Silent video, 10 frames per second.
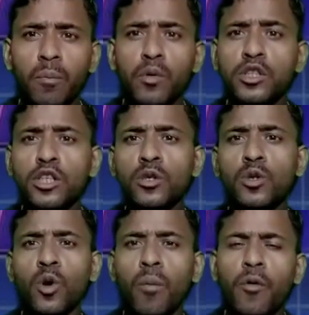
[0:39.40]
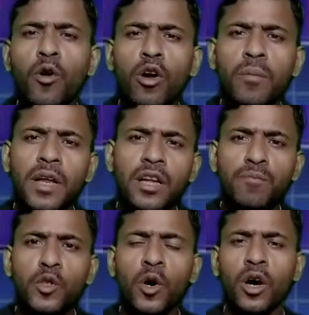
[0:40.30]
প্রতিনিয়ত অপকর্মে
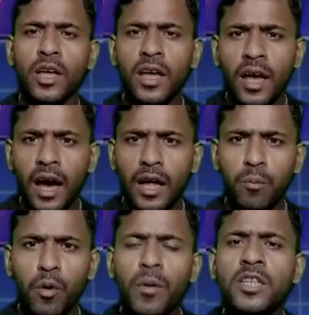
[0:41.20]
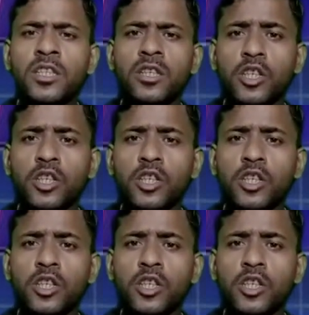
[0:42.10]
লিপ্ত হয় আর প্রবাসীর